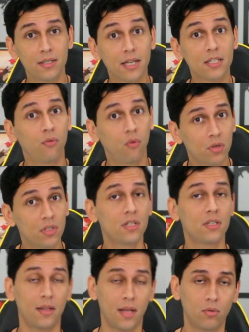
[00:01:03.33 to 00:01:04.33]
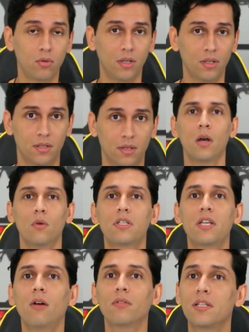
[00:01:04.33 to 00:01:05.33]
e as forças da natureza. Os
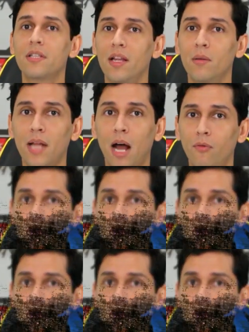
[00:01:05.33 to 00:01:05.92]
celtas celebravam o